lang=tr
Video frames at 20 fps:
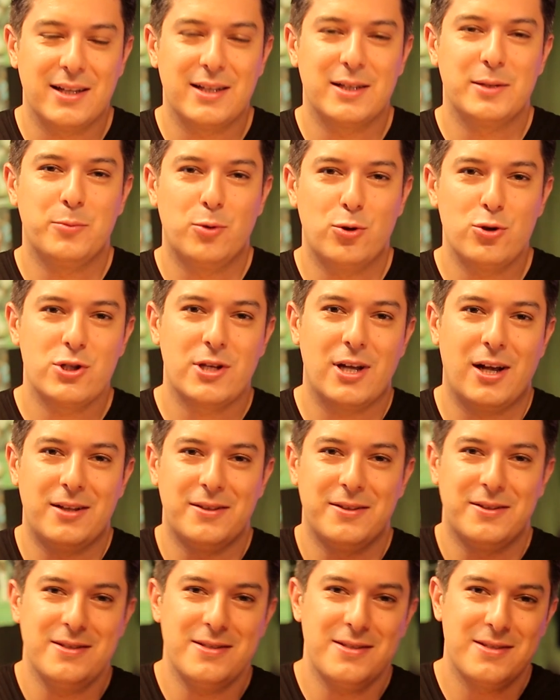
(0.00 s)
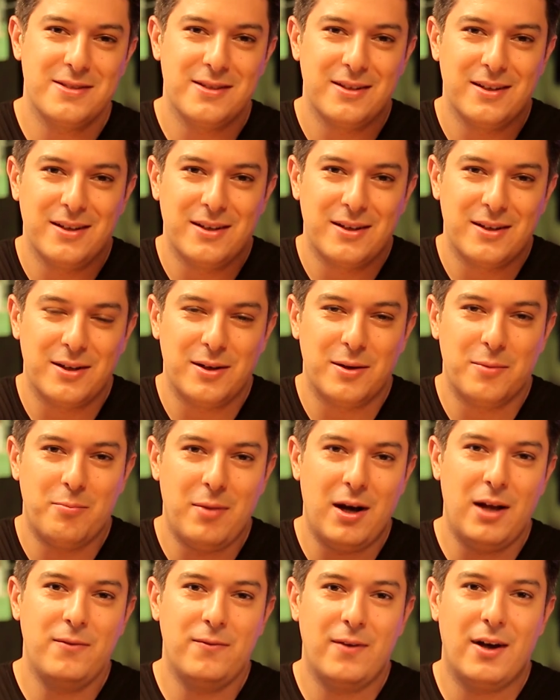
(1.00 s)
kanalıma hoş geldiniz. E,
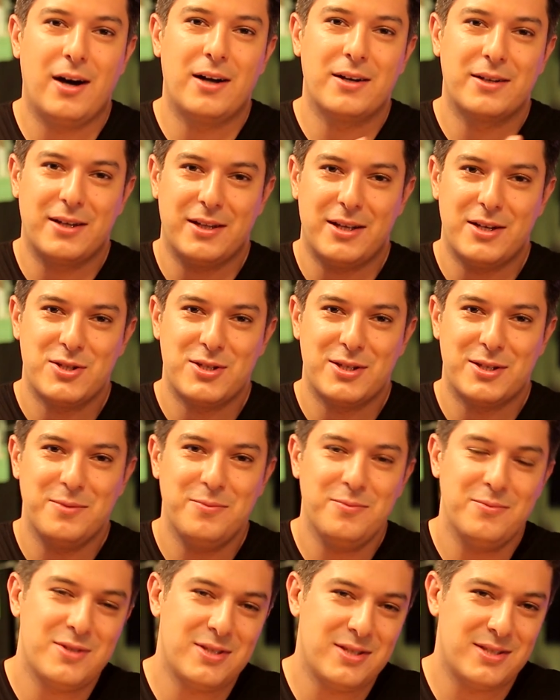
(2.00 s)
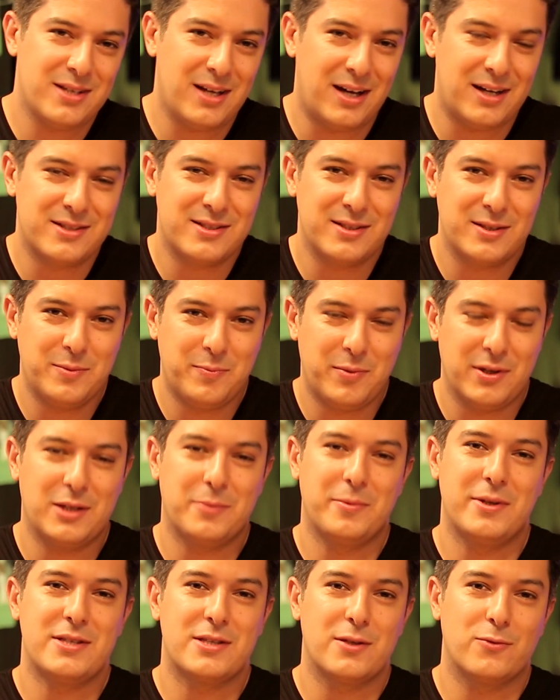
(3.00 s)
ben ve arkadaşlarım size artık
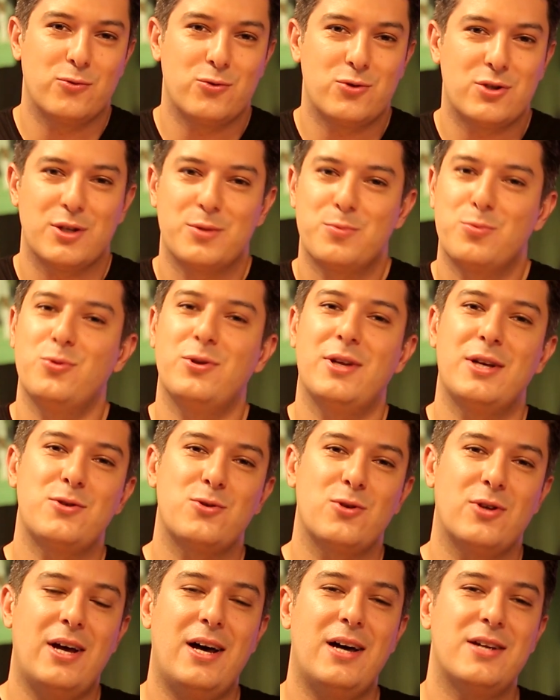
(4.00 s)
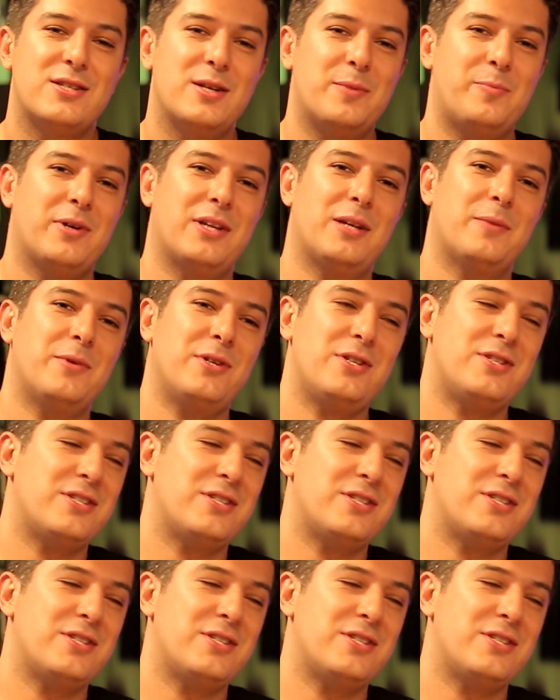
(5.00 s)
Panama'yı savunacağız. Bundan sonra her şey Panama